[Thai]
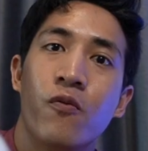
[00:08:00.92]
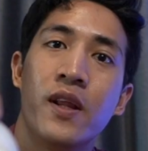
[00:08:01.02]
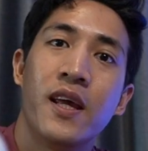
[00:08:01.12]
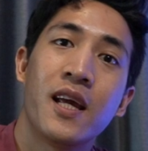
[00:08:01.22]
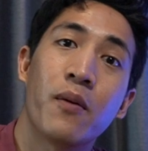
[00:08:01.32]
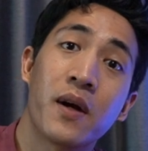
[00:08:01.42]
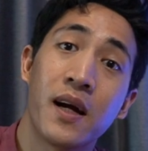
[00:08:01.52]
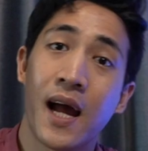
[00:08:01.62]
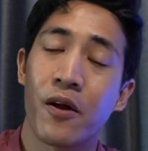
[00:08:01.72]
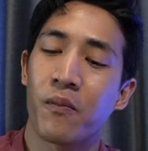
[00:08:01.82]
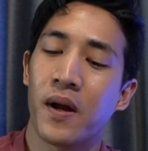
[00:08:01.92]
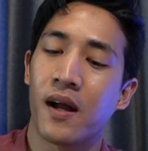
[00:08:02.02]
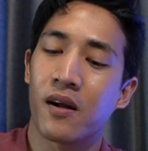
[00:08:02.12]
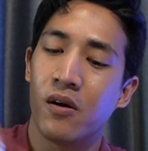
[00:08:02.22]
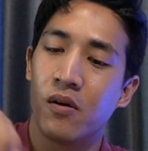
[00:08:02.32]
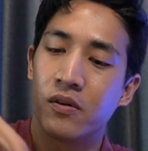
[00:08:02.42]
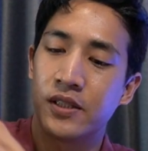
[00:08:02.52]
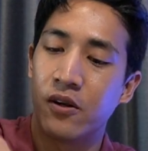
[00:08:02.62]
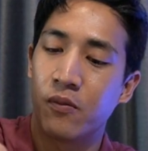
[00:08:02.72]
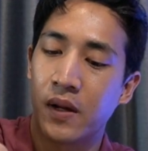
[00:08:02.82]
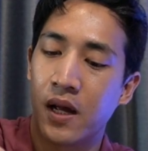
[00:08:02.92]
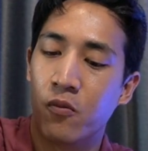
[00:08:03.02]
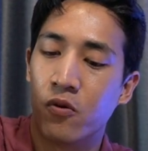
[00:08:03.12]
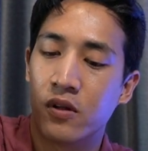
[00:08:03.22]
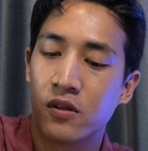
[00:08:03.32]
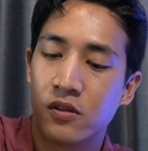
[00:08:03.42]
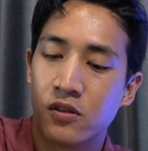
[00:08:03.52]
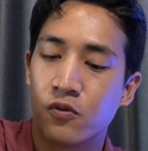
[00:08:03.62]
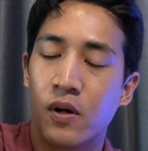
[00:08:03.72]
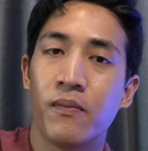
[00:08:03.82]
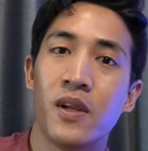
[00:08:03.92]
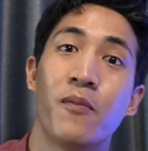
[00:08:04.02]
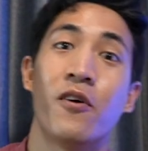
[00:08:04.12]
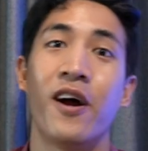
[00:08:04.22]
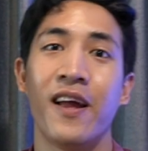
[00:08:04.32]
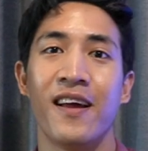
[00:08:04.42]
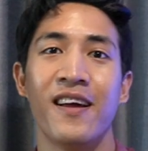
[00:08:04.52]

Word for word: วิธีเก็บก็ง่ายมากๆก็ใส่ลงไปหมุนช่วยเรียบร้อย